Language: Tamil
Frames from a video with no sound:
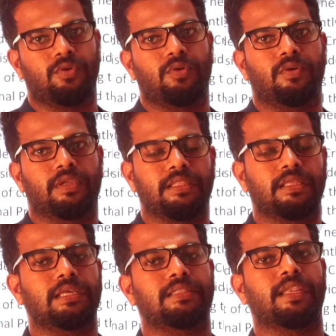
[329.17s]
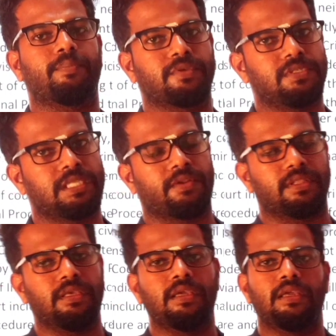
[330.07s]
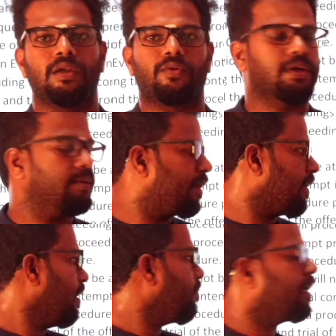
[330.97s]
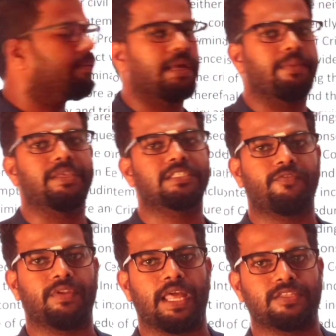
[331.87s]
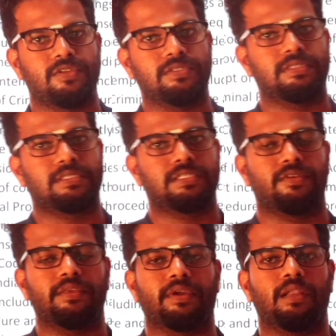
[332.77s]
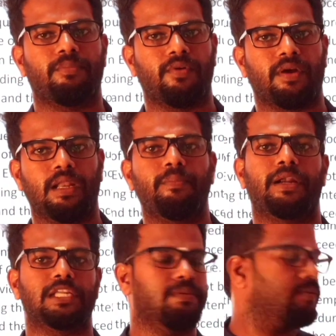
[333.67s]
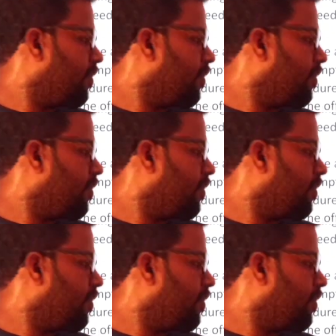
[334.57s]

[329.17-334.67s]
ஸோ இதுக்கு தனி ப்ரொசீஜர் வந்து கொடுக்கப்படலை பட் மை மைபிஎஸ் ஆஃப் நேச்சுரல் ஜஸ்டிஸ் வந்து இவங்க என்ன பண்ணுவாங்கன்னா பனிஷ்மெண்ட்